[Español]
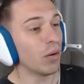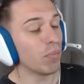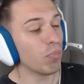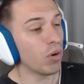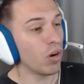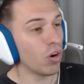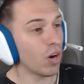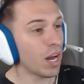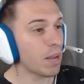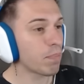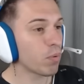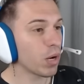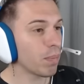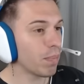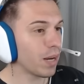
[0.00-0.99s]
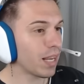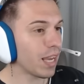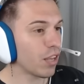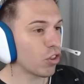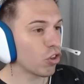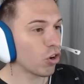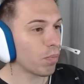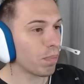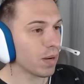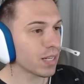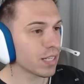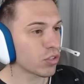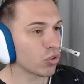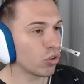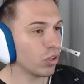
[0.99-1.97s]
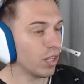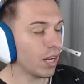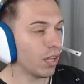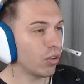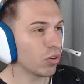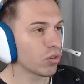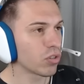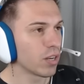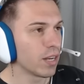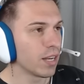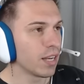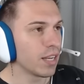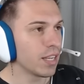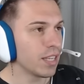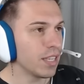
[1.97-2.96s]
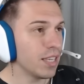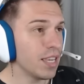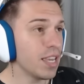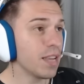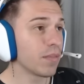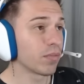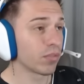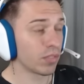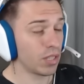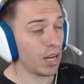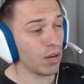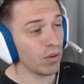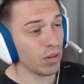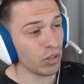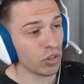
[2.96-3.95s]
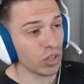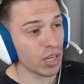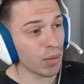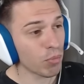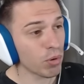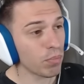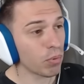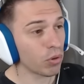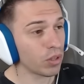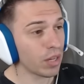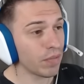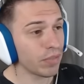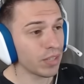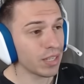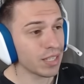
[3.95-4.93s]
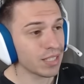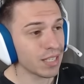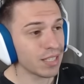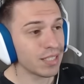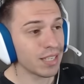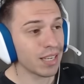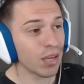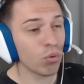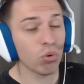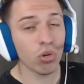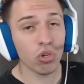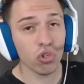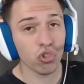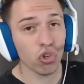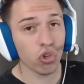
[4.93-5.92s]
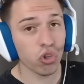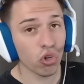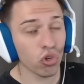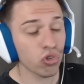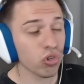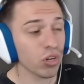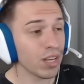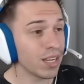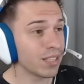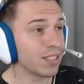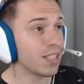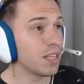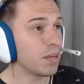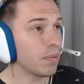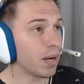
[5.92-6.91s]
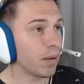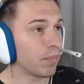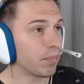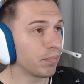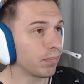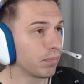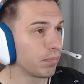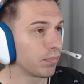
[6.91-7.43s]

Bueno, ahí pueden ver que hay dos payas soldados y hay una teoría muy importante que se dice que uno de esos dos es Iván.